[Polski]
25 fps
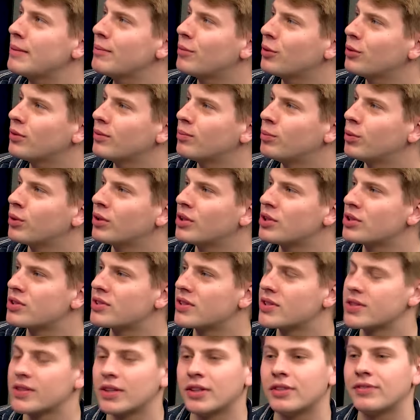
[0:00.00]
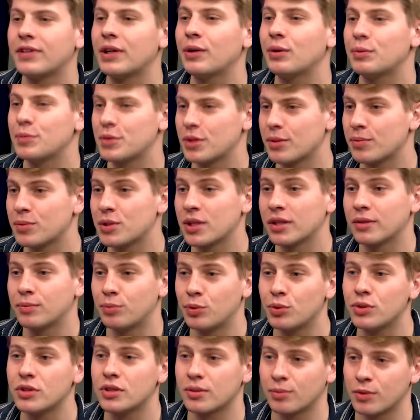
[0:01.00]
bo, bo, też zastanawiałem się przed
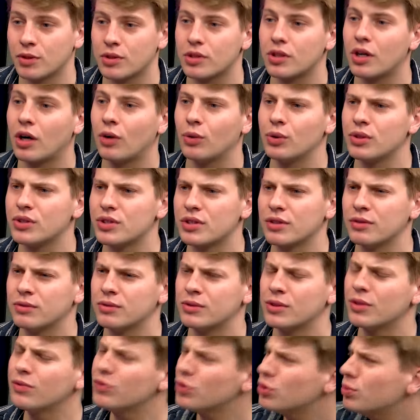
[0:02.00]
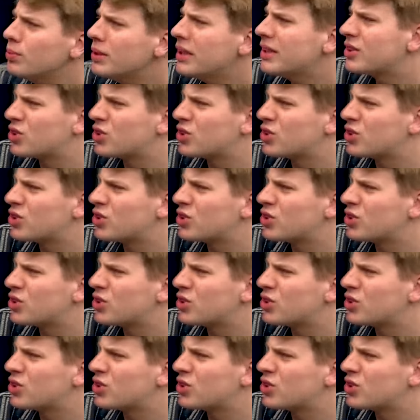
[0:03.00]
pójściem do szkoły, czy, czy w sumie